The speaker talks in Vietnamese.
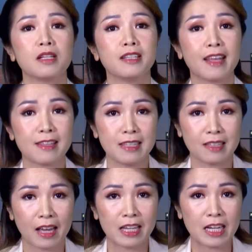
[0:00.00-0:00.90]
Người ta
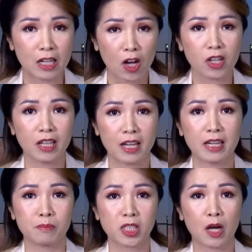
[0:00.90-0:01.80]
nhìn thấy là có thể
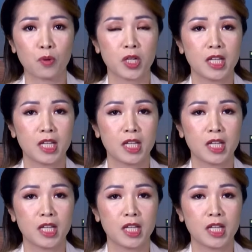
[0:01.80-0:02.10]
năm sau,